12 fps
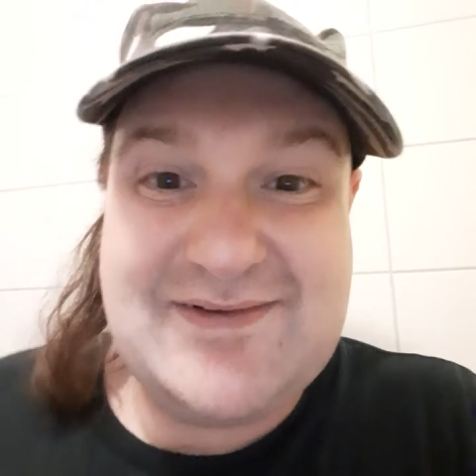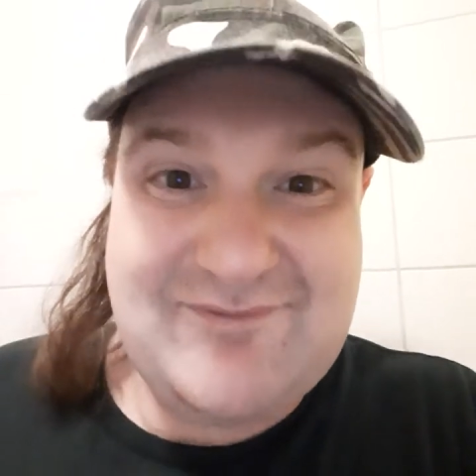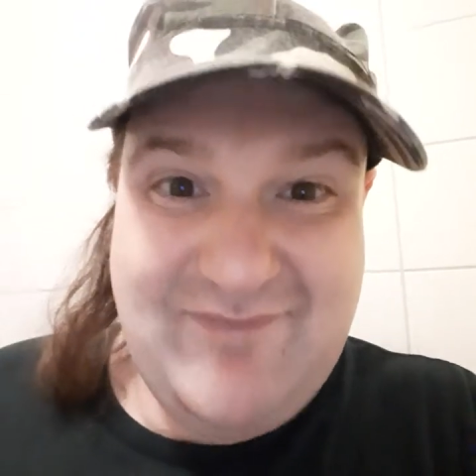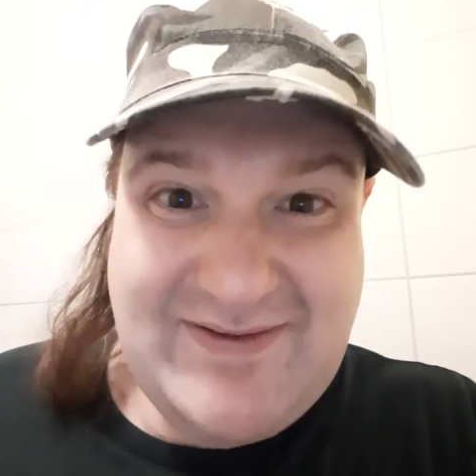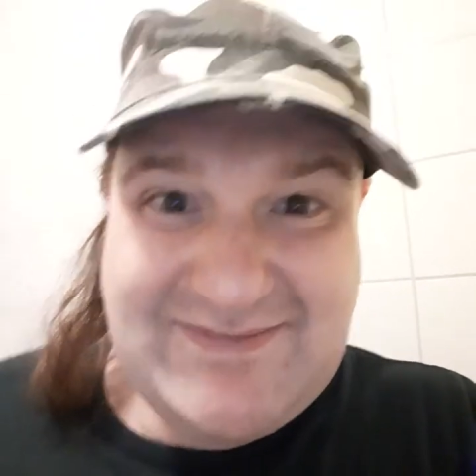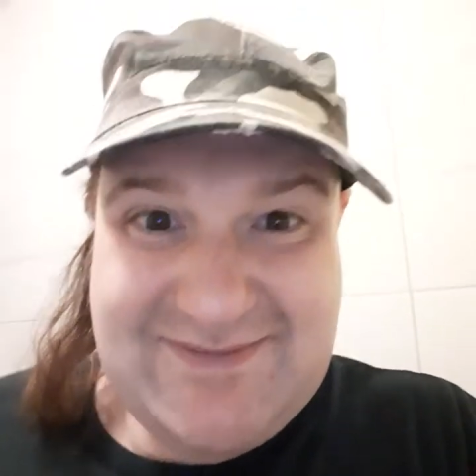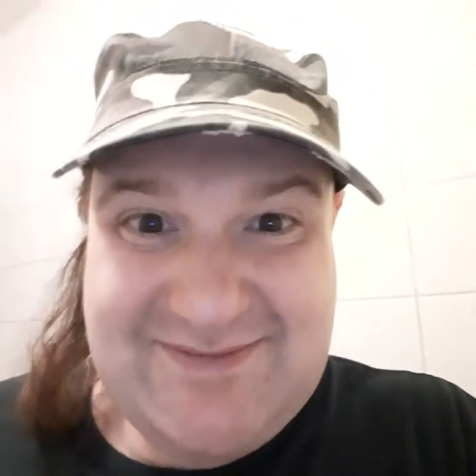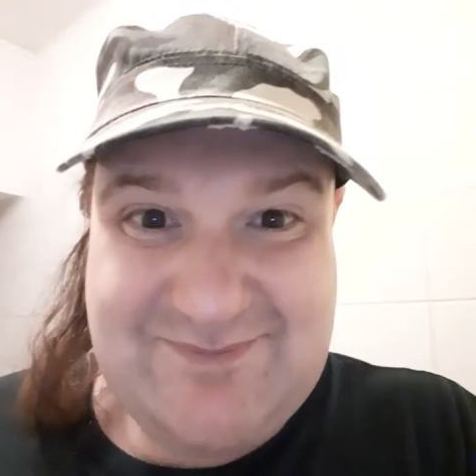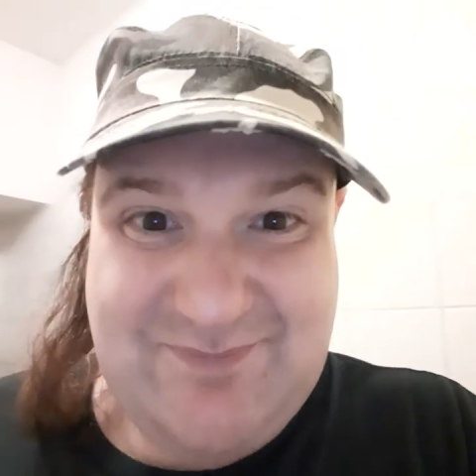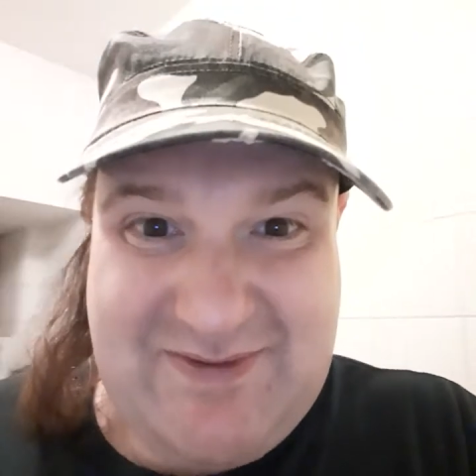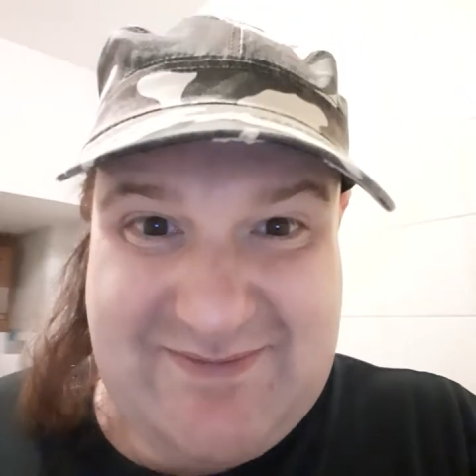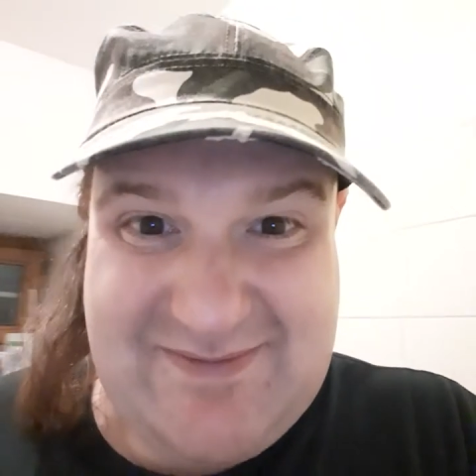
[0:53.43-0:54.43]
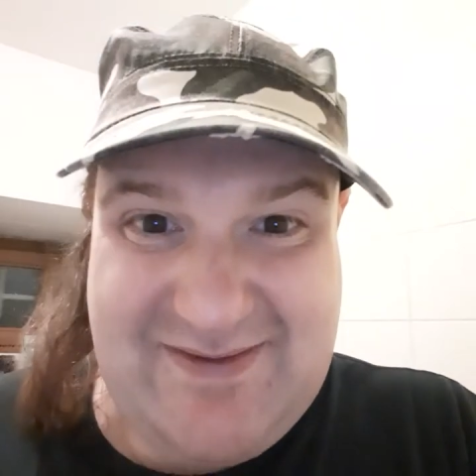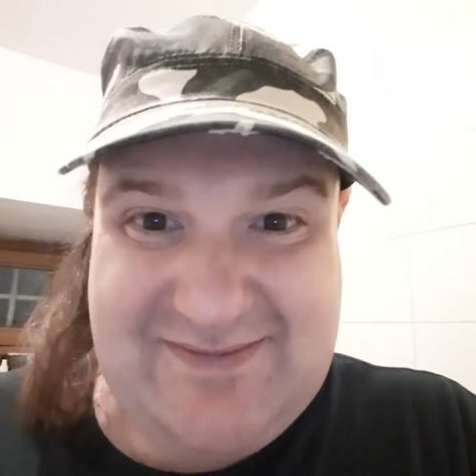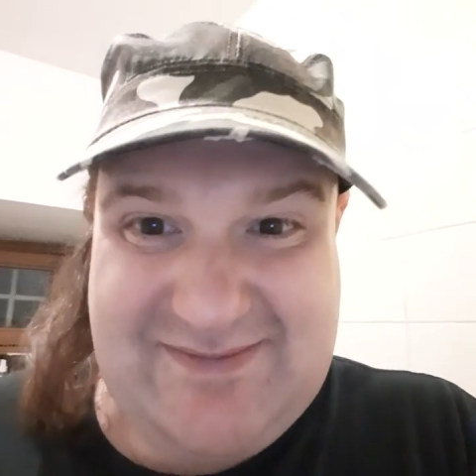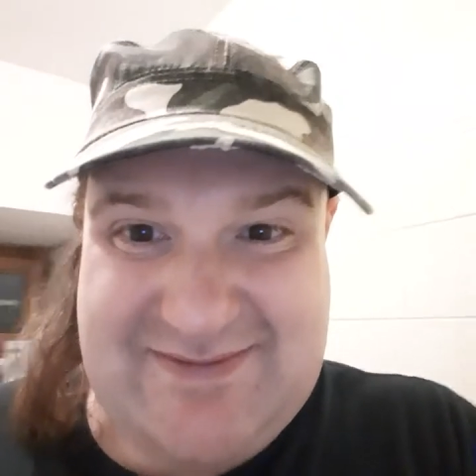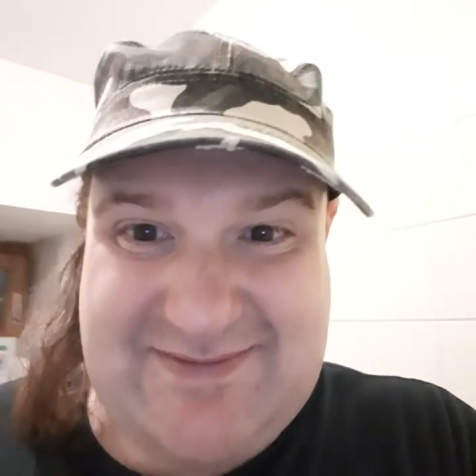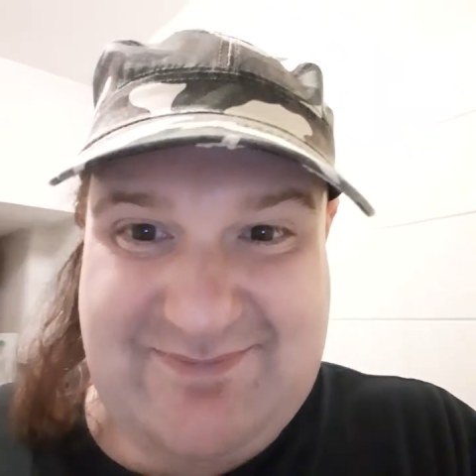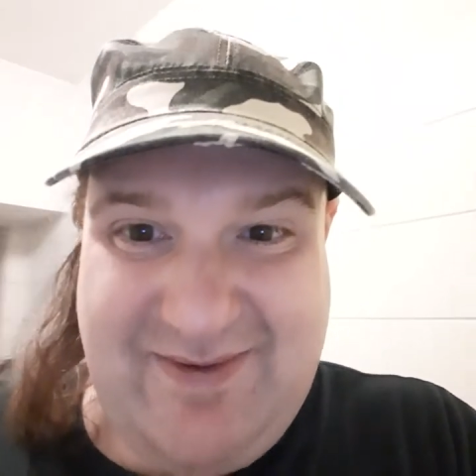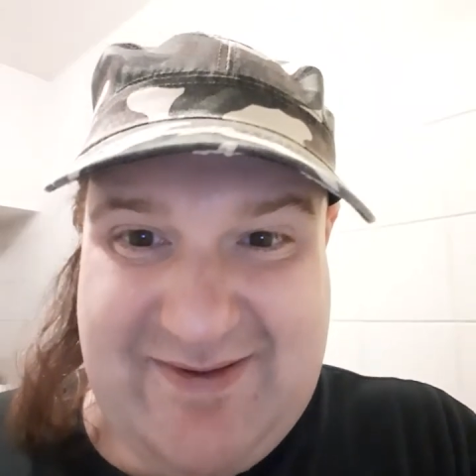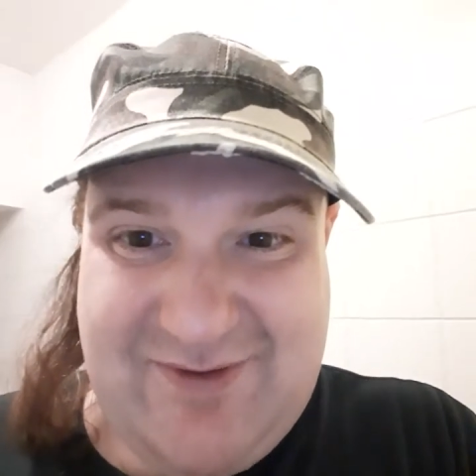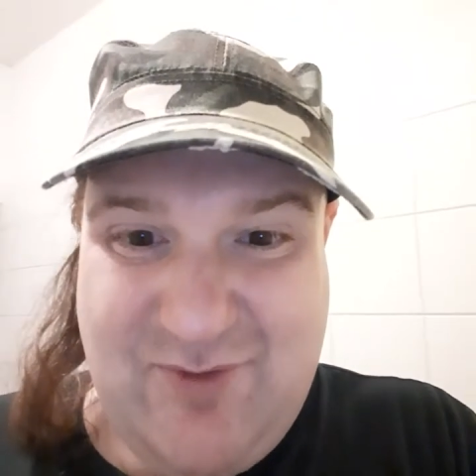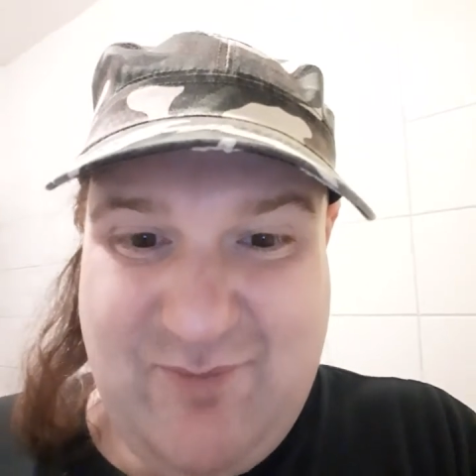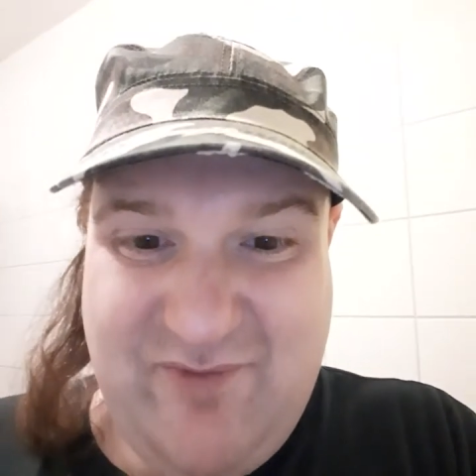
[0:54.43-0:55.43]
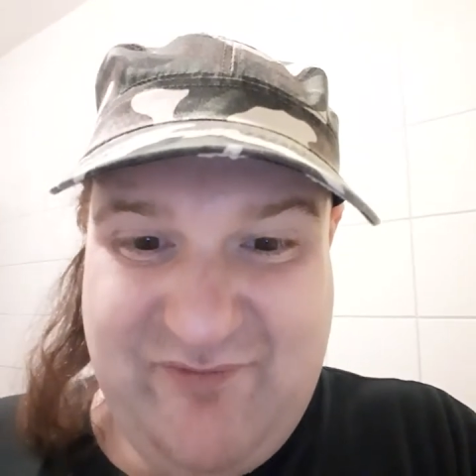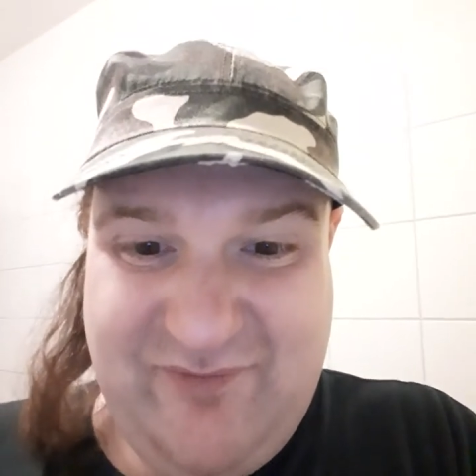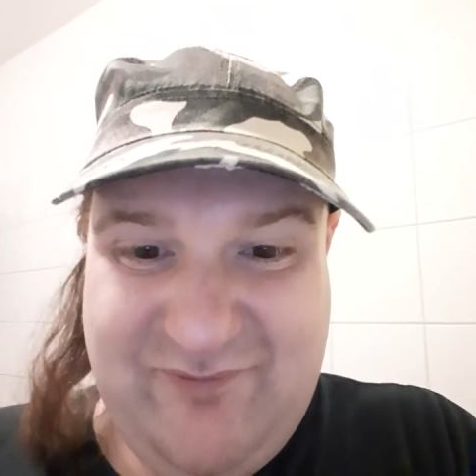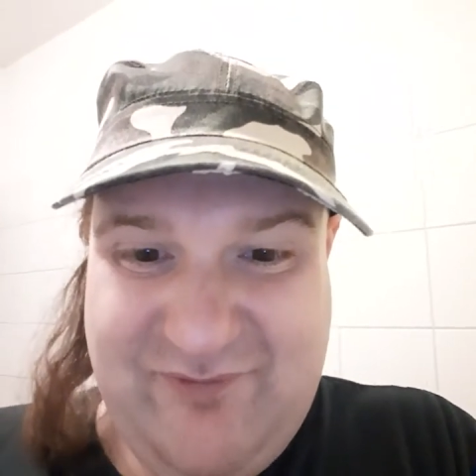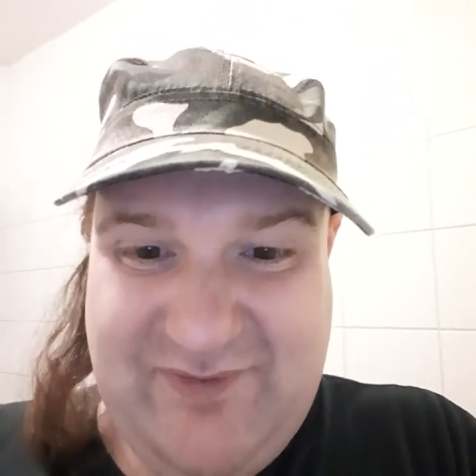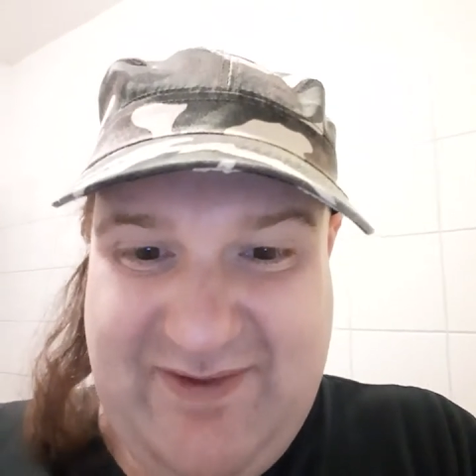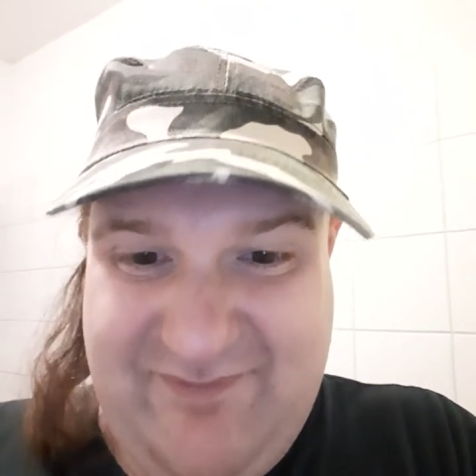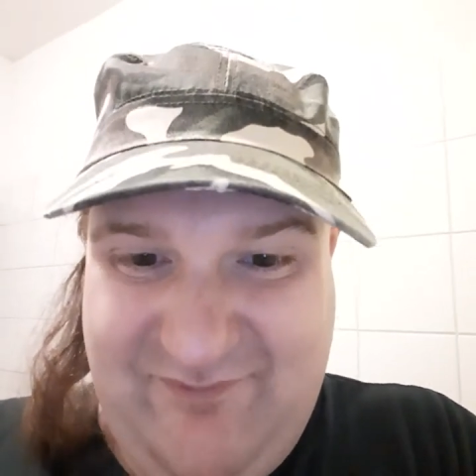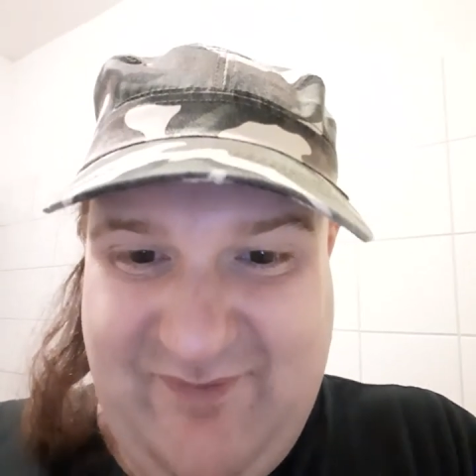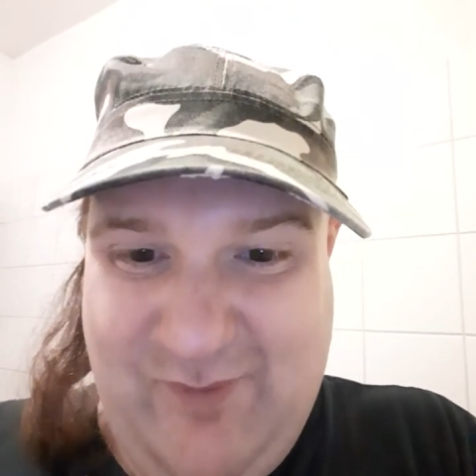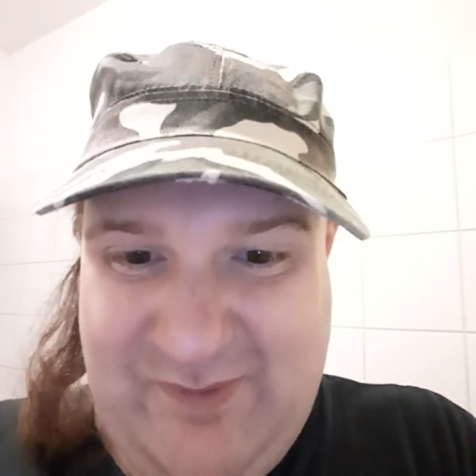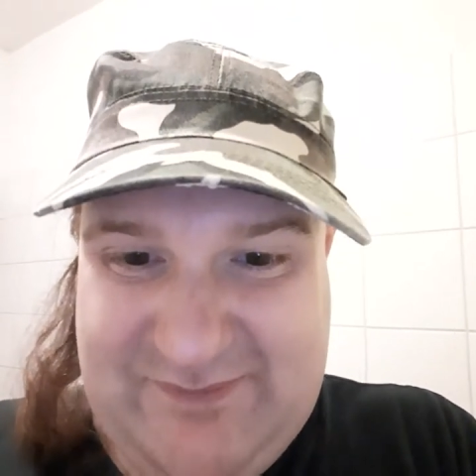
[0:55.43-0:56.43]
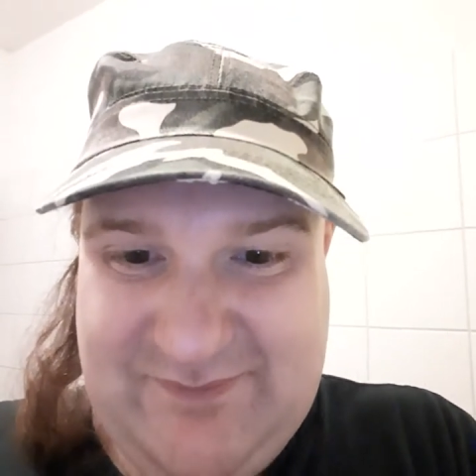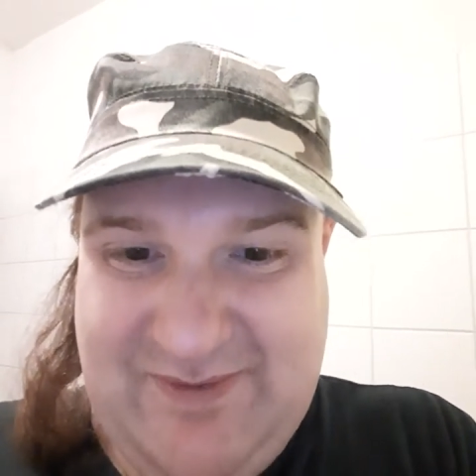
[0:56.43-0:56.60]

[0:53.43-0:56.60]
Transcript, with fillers: Was ist bitte eine 2,5G-Verordnung,